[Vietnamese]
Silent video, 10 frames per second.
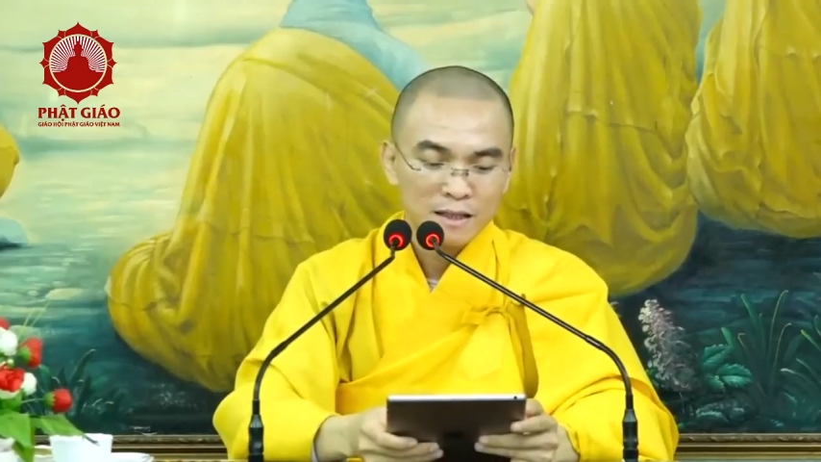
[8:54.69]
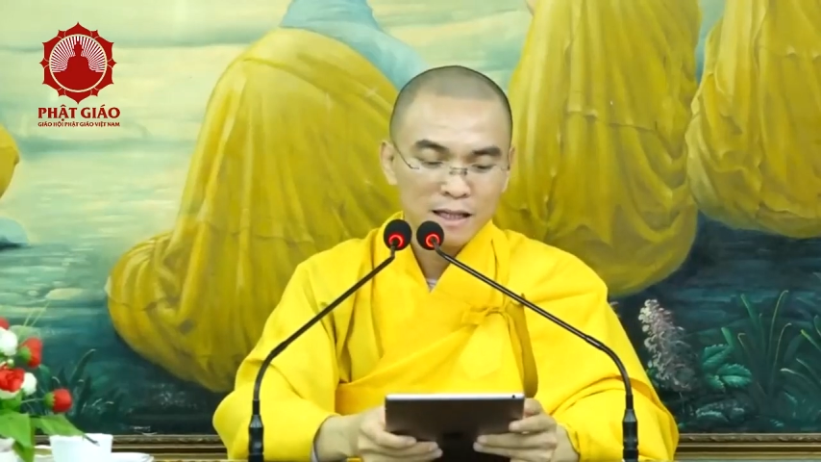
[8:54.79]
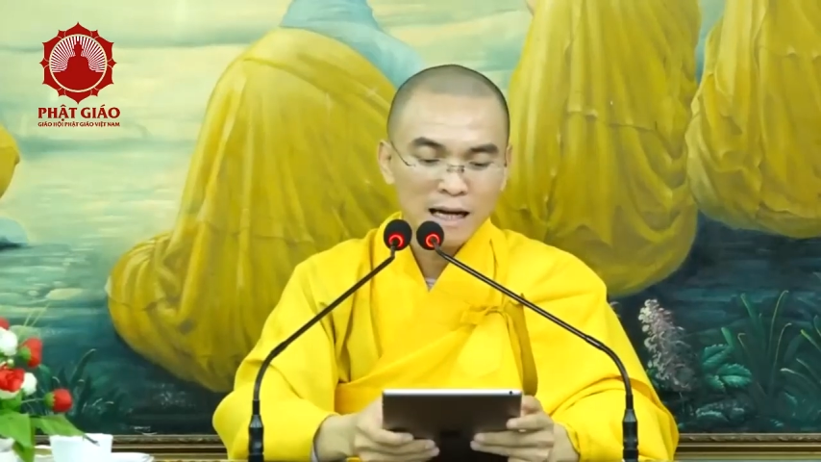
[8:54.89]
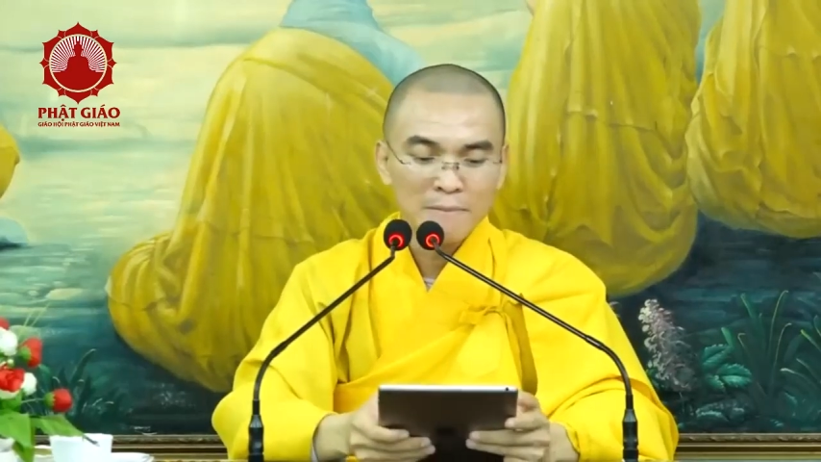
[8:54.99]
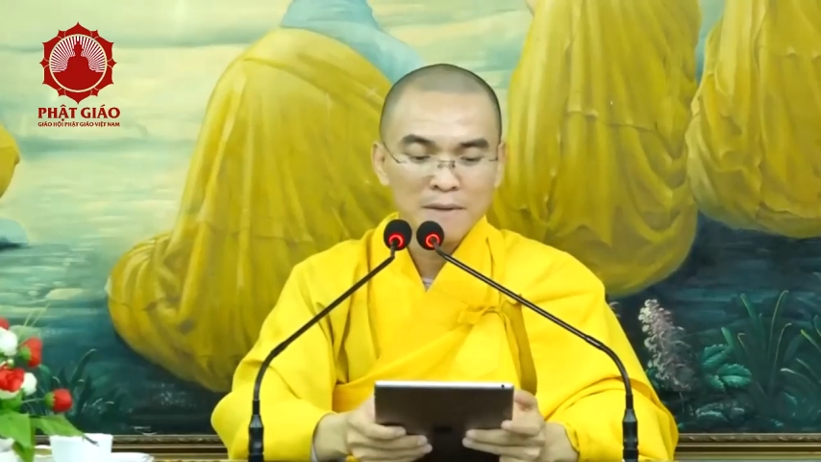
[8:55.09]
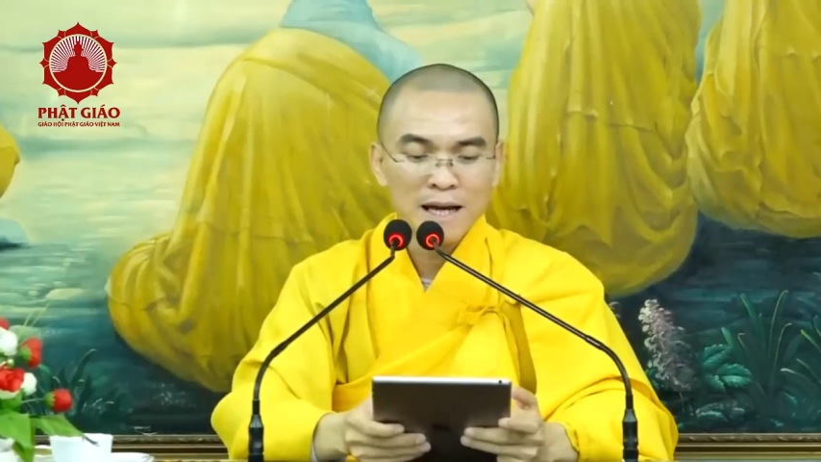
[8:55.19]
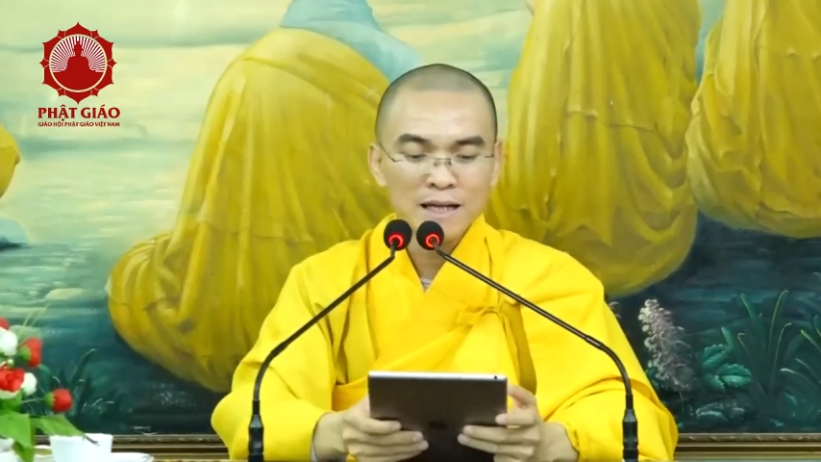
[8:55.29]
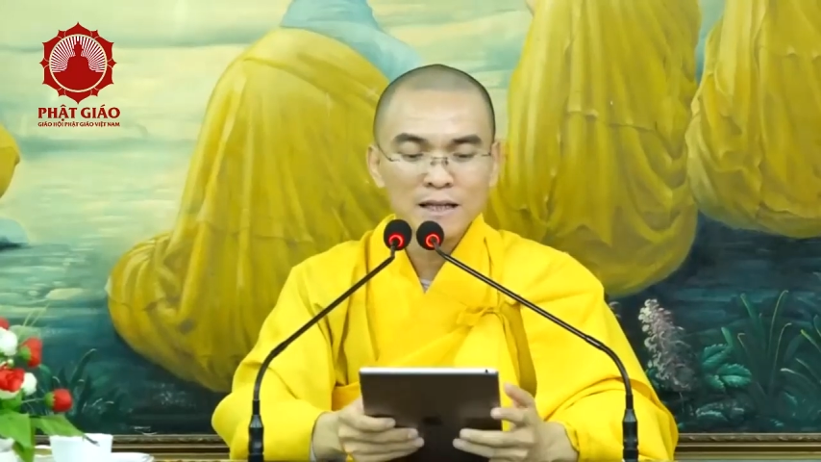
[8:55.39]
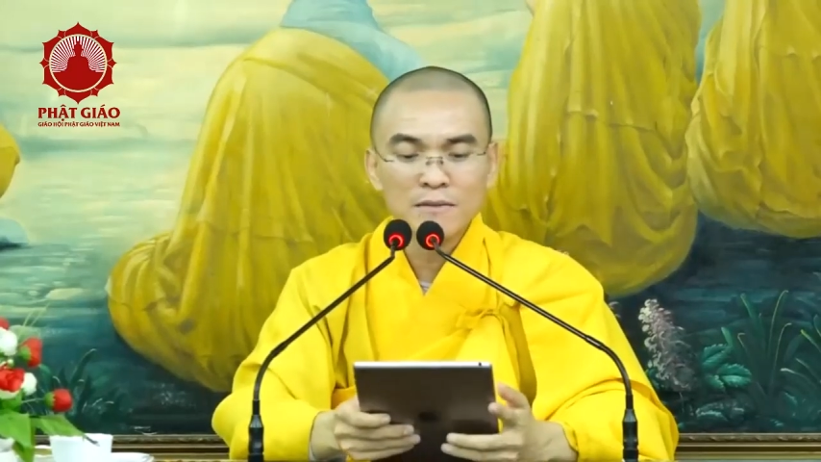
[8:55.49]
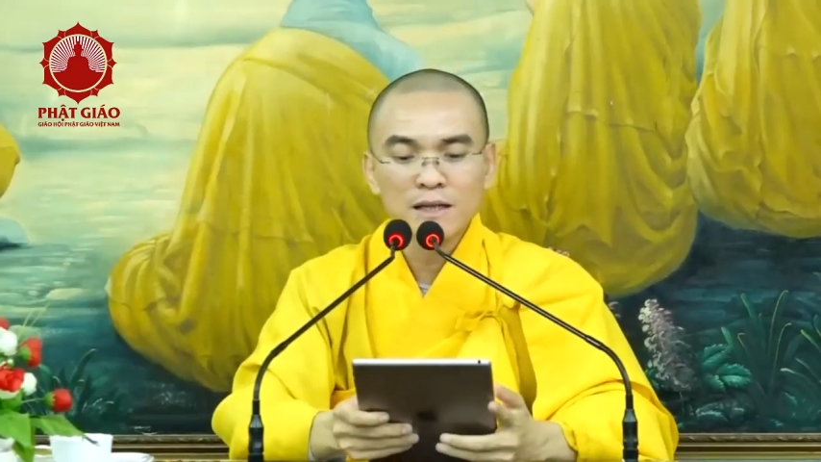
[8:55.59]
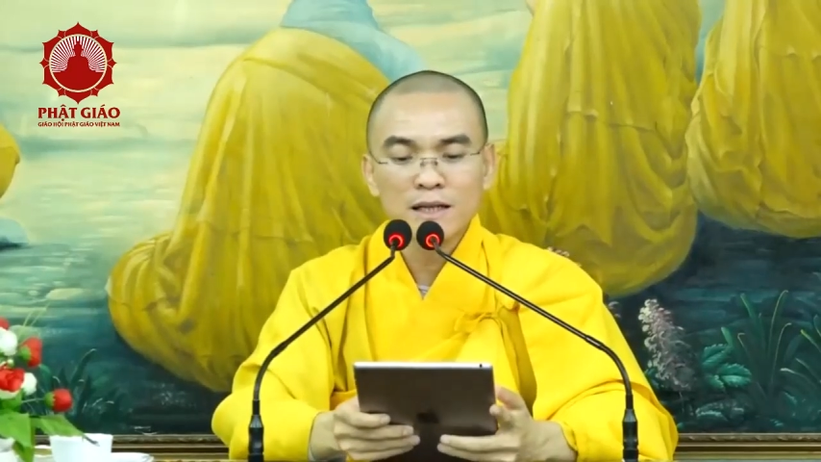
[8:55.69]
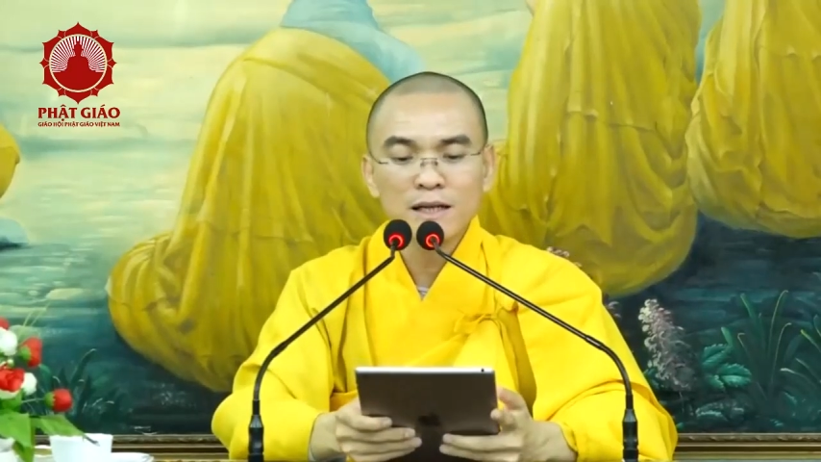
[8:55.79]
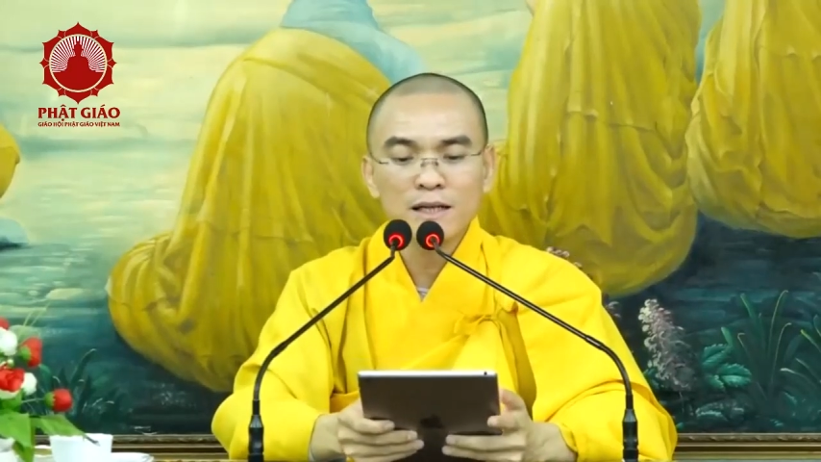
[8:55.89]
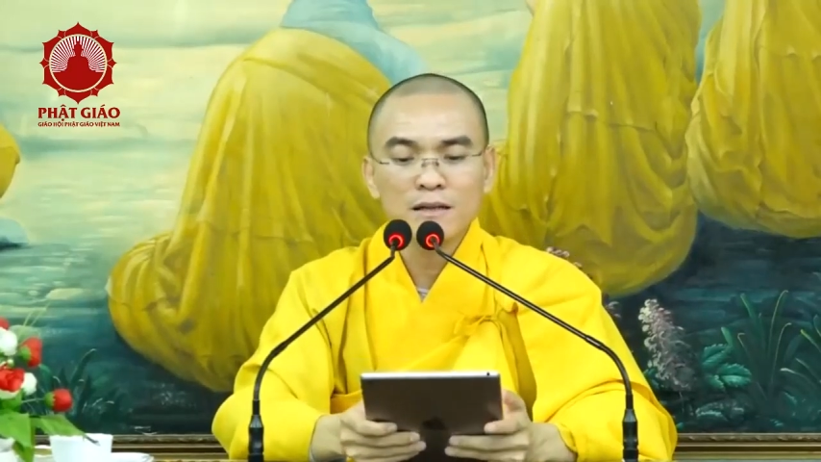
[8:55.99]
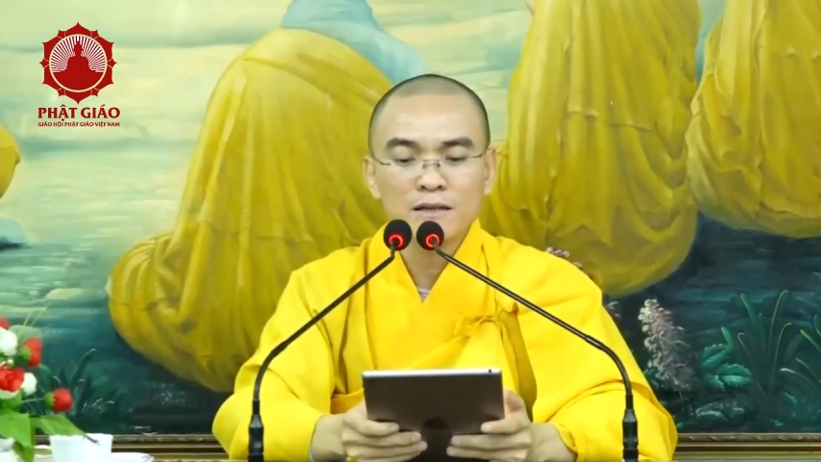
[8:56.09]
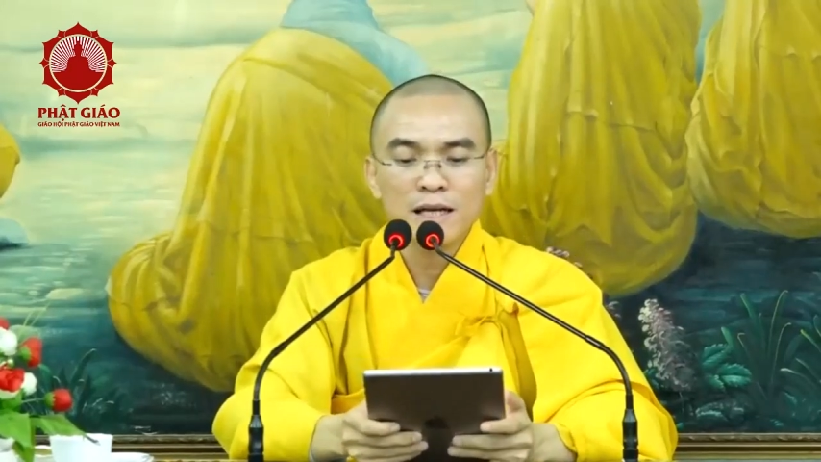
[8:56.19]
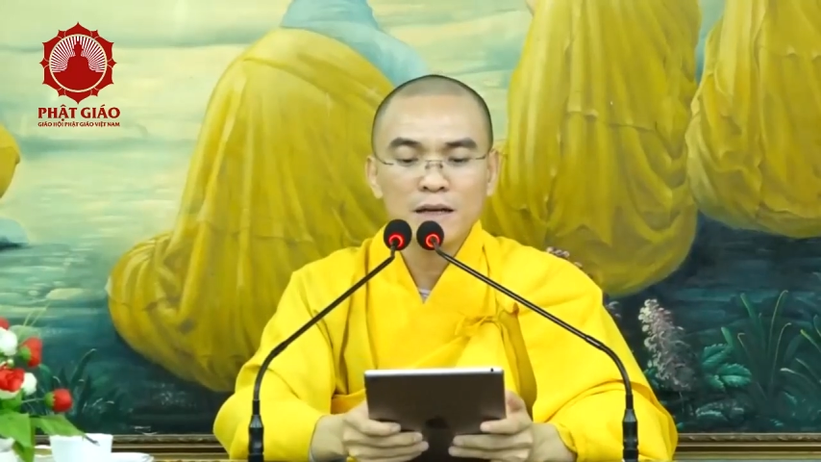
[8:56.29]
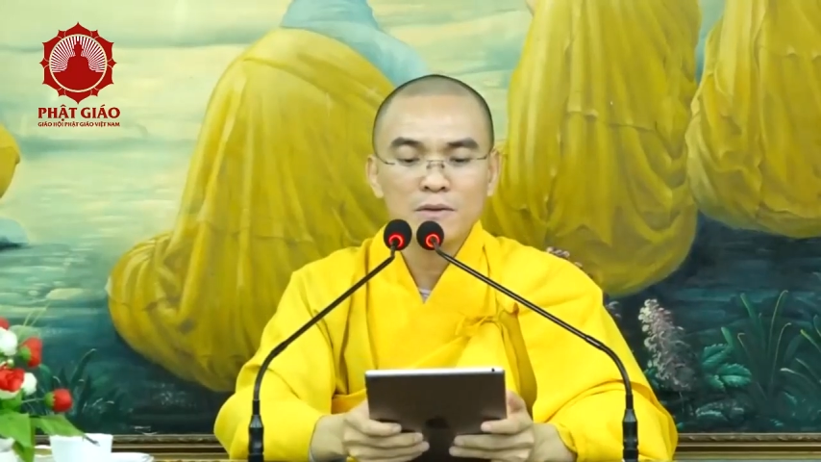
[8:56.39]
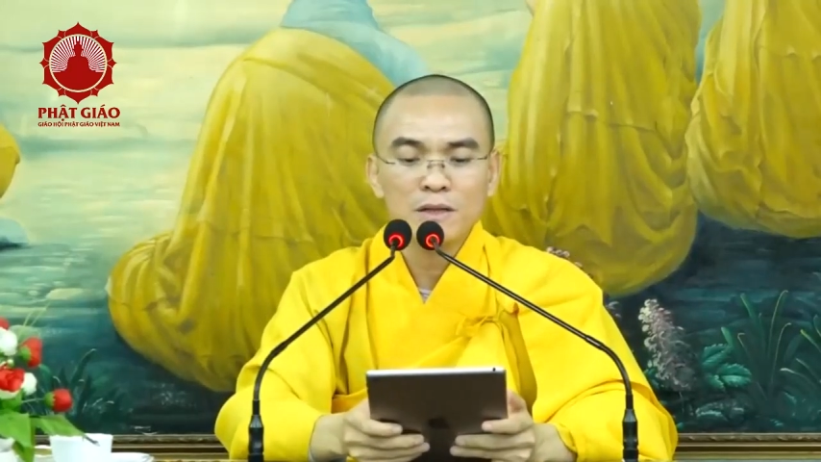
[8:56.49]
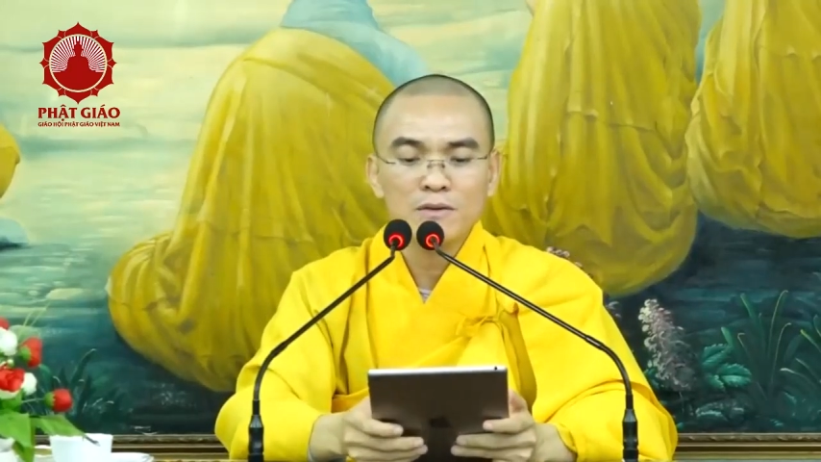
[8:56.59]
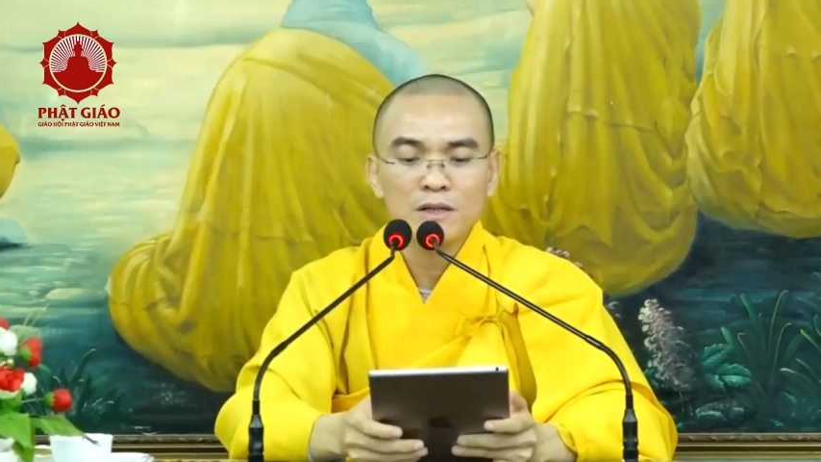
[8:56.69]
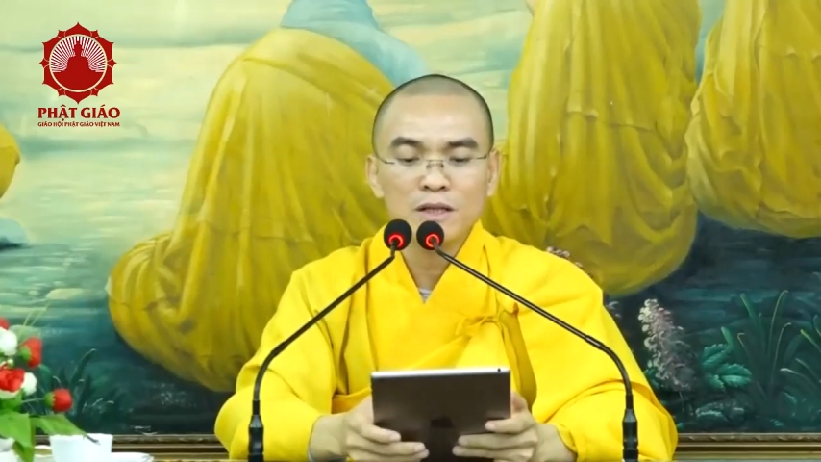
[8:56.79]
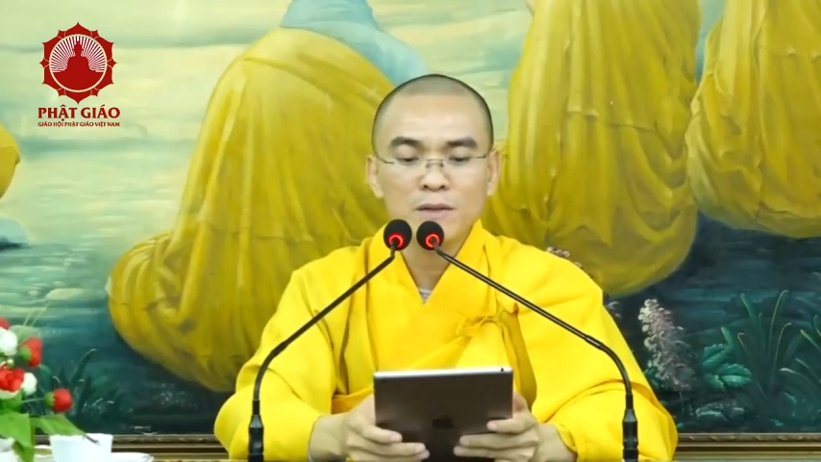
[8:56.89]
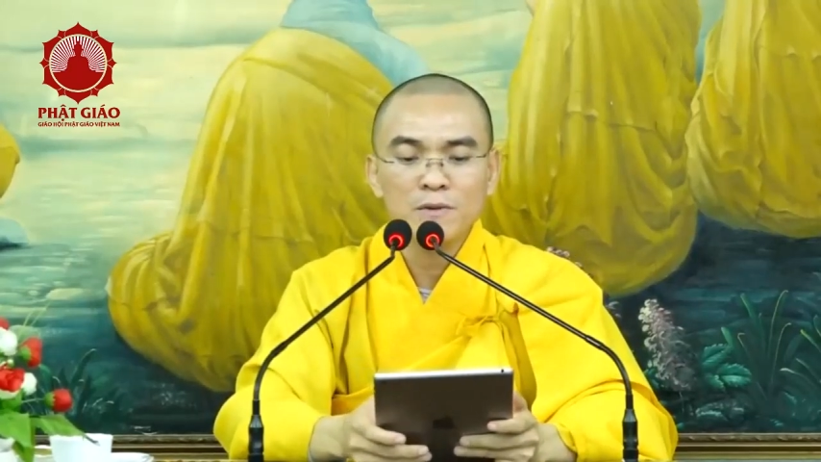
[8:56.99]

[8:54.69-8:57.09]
cái cảm giác à, và cái theo tiêu chuẩn hiệp